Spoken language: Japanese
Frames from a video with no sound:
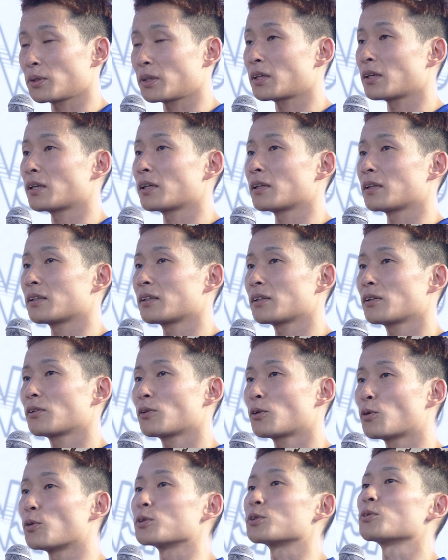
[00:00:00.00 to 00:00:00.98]
が
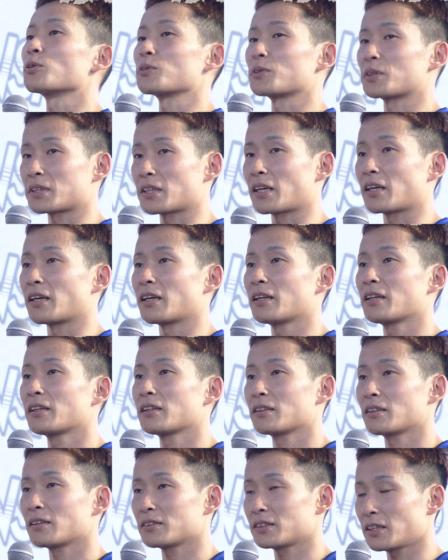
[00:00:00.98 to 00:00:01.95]
功を奏して
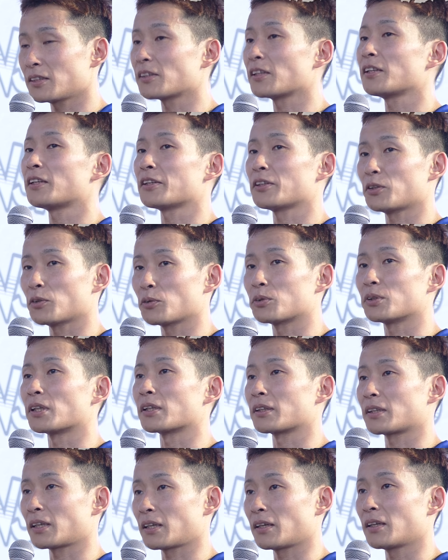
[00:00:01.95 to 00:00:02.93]
全体的に良く
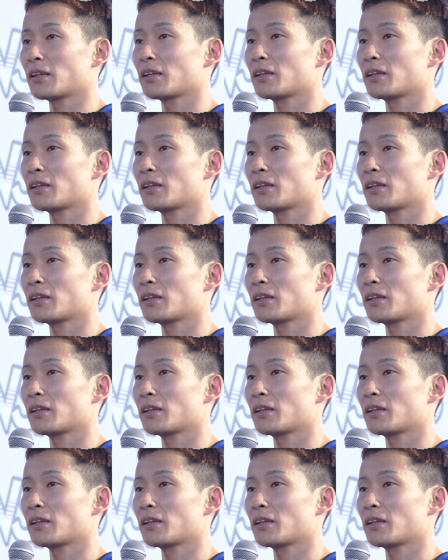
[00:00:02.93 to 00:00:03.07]
なって